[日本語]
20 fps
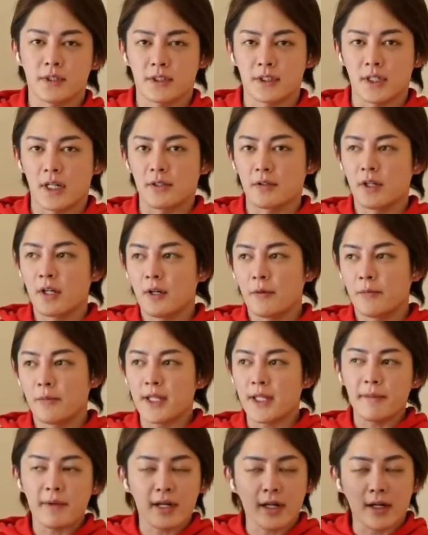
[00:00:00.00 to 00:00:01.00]
あの、見
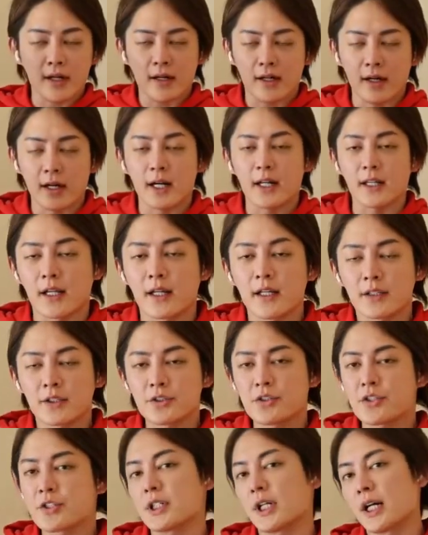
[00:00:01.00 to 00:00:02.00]
た目は変わい。
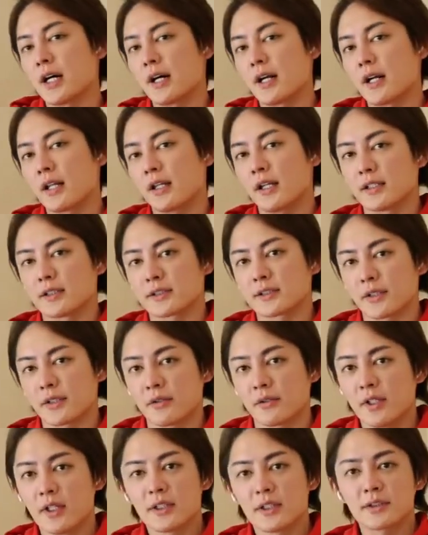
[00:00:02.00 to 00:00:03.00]
数字は変わらないですけ
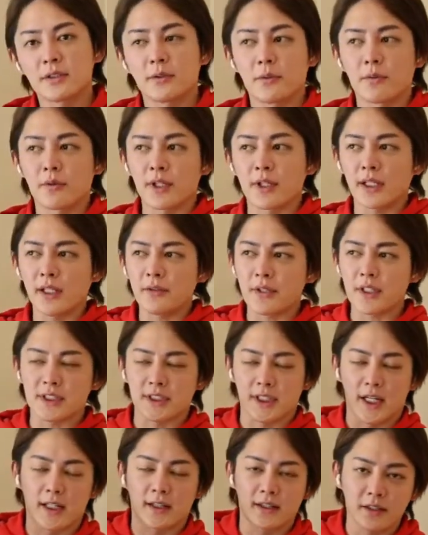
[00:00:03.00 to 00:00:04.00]
ど、そのお金の価値
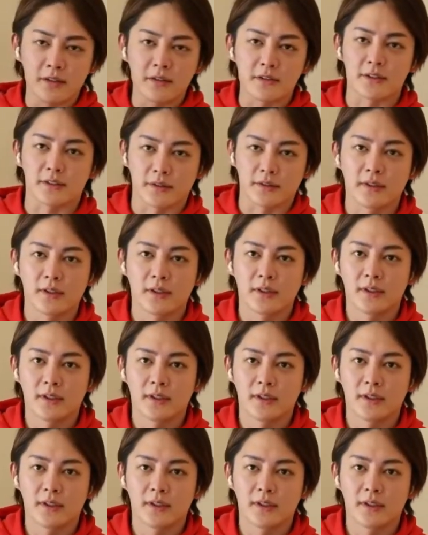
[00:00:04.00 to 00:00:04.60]
が減っていくんですよ。